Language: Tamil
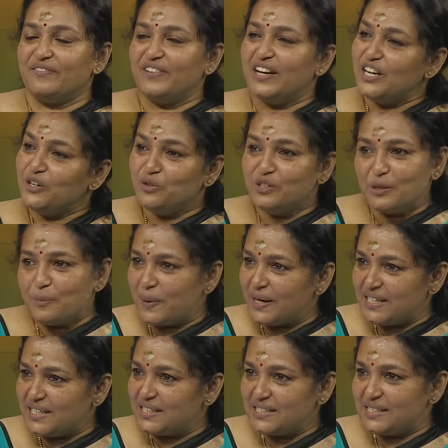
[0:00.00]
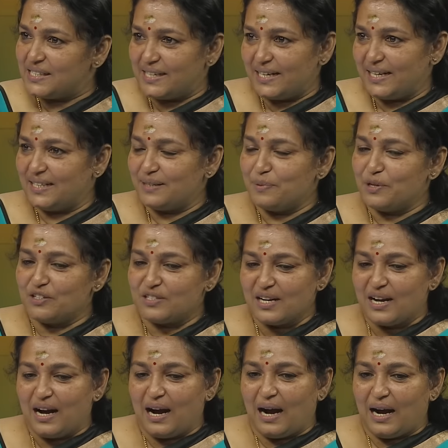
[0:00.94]
வேணும்ன்ட்டு பண்ணுறது கிடையாது பிகாஸ்
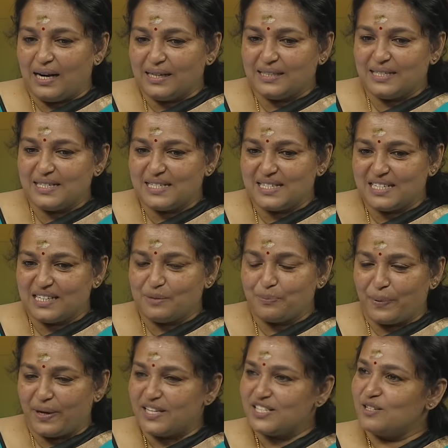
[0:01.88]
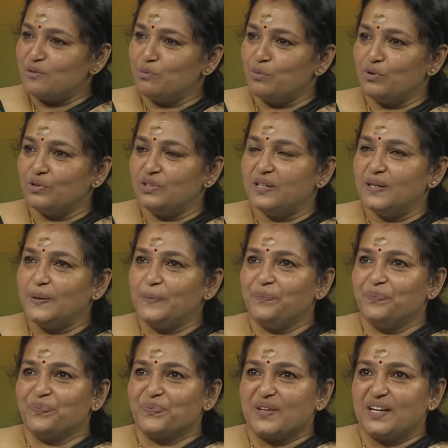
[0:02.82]
ஆர்டிஸ்ட்டுக்கு பேசும்போது
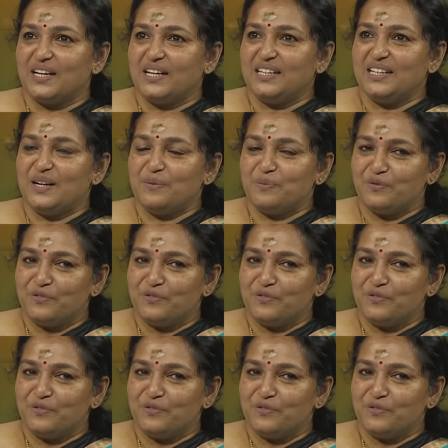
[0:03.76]
நம்